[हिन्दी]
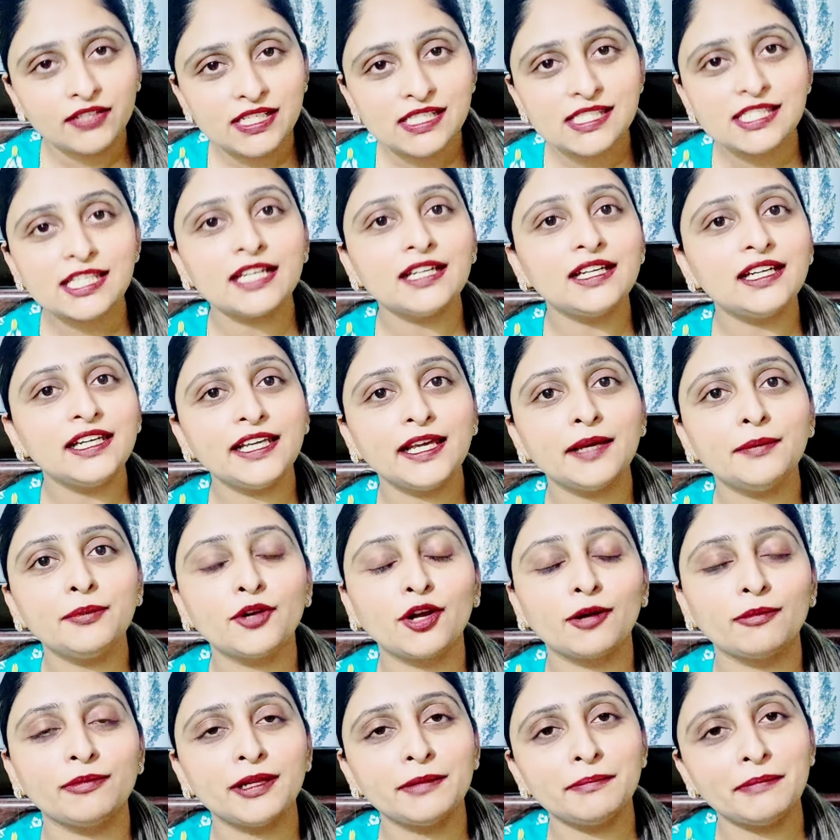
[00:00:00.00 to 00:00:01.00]
रिसेंटली ये
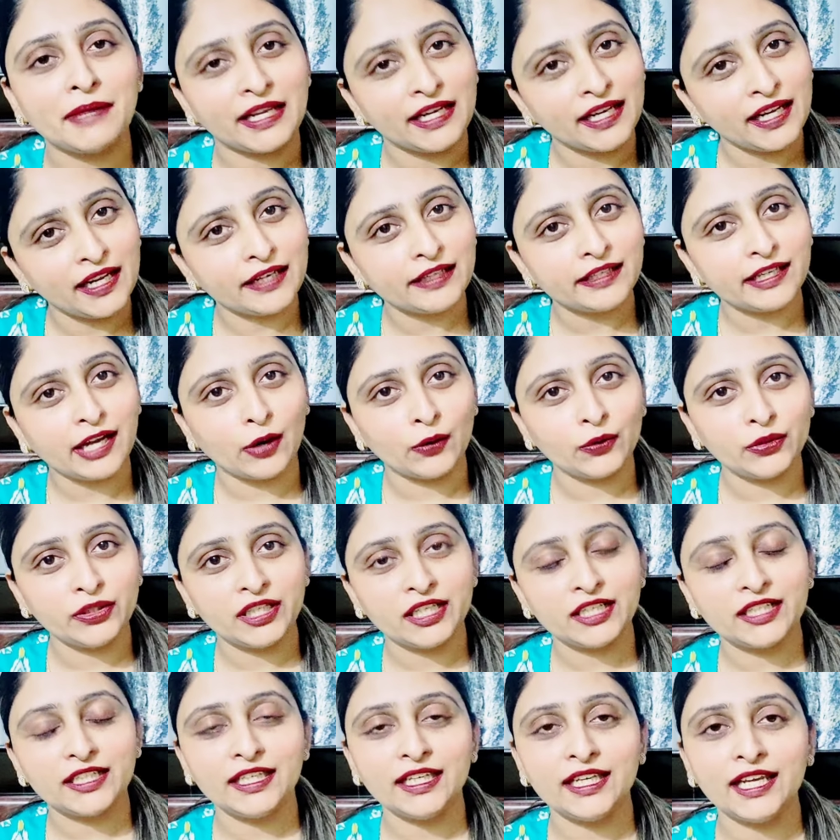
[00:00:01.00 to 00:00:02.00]
प्रॉब्लम मैंने
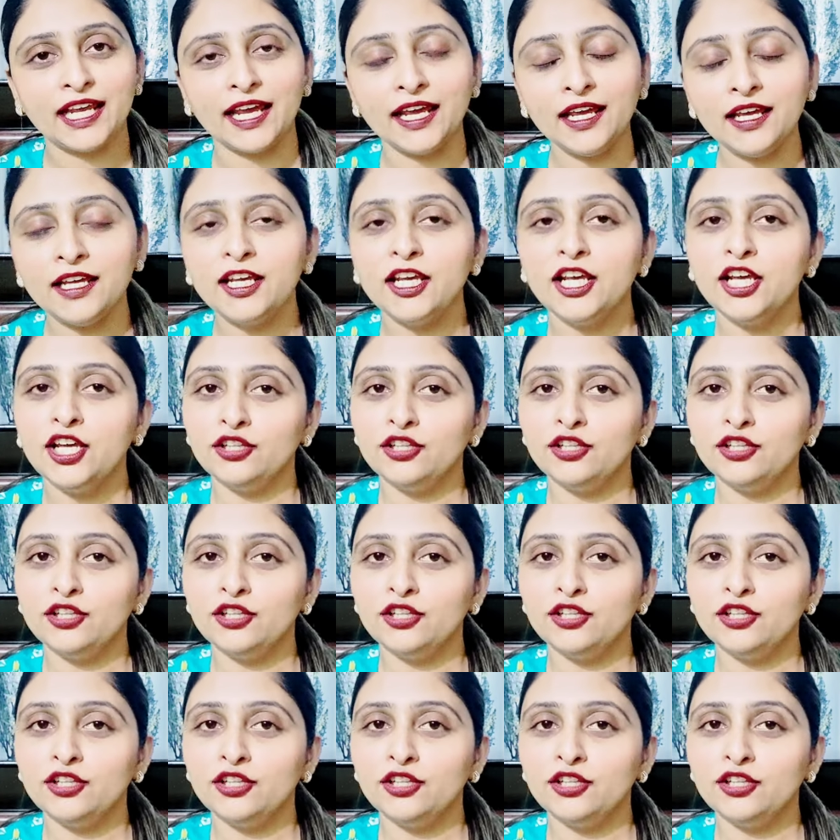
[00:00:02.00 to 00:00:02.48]
इनकाउंटर की है